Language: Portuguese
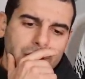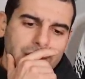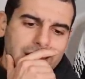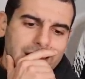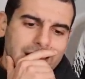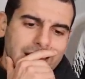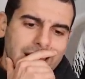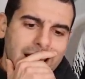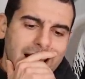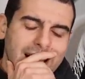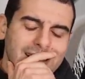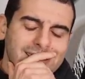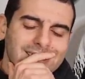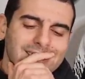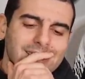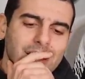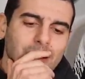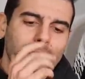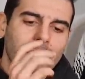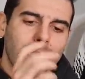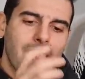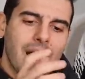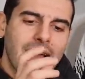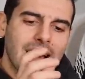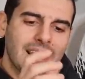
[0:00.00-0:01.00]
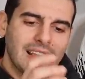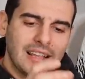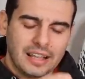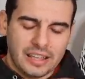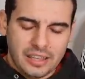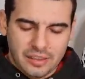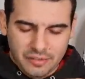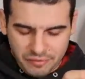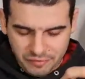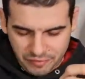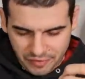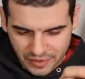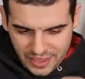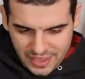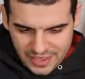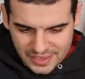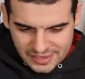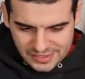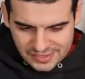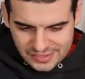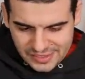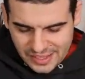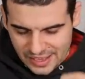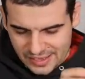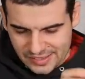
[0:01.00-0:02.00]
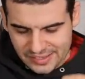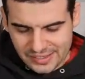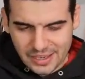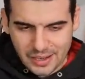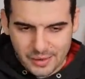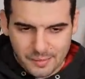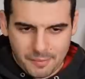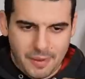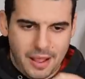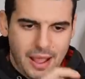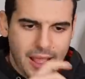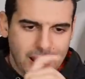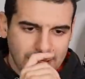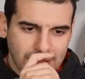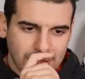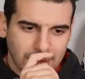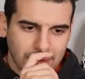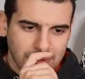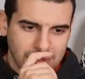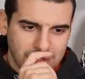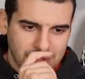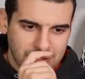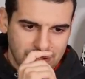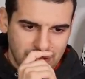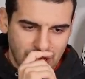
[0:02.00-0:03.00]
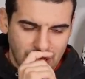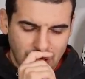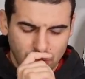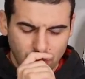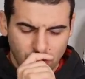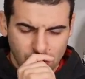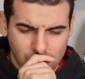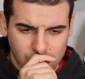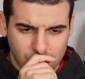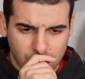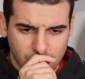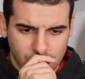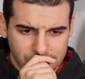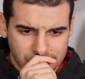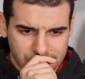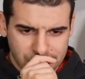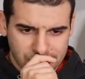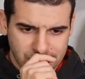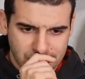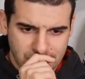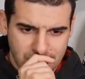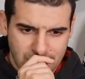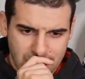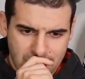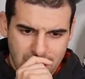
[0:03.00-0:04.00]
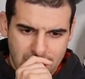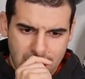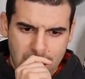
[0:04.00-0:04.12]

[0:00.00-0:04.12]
e essa marca que fez da escamada tem duas coisas.